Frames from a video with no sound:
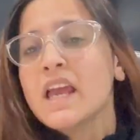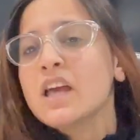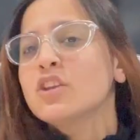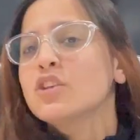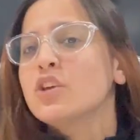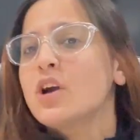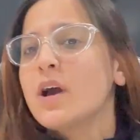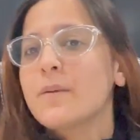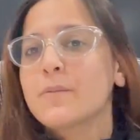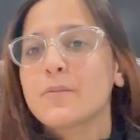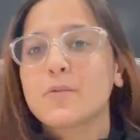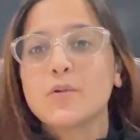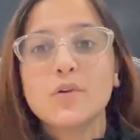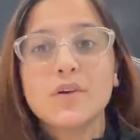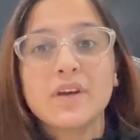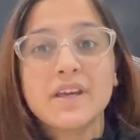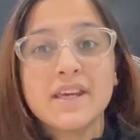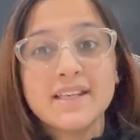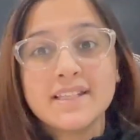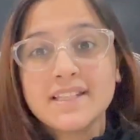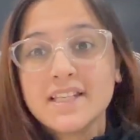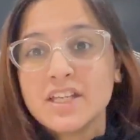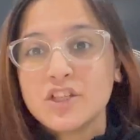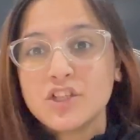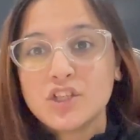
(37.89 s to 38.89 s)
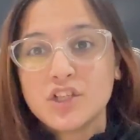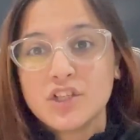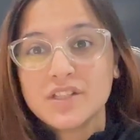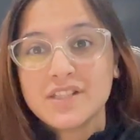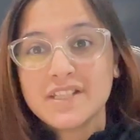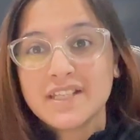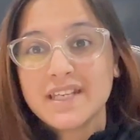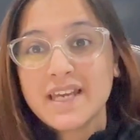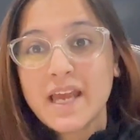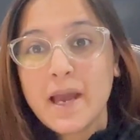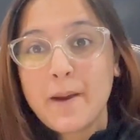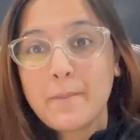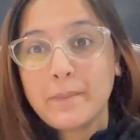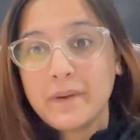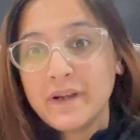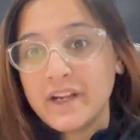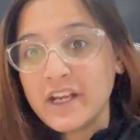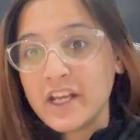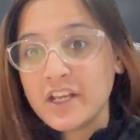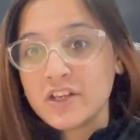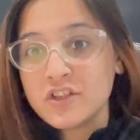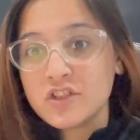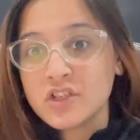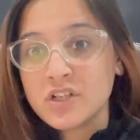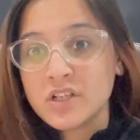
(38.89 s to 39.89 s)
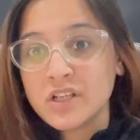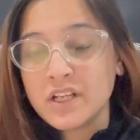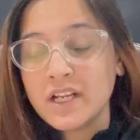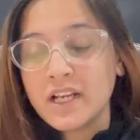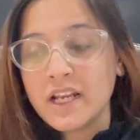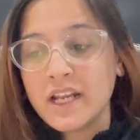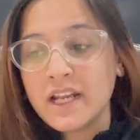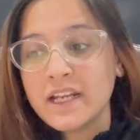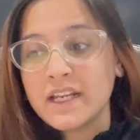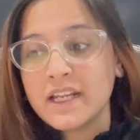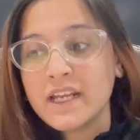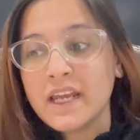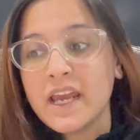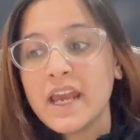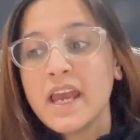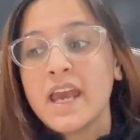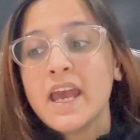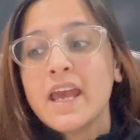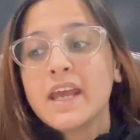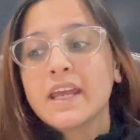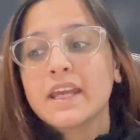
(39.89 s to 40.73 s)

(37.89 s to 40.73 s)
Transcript: तो आपको किसी चीज़ की यहाँ पे टेंशन नहीं लेनी है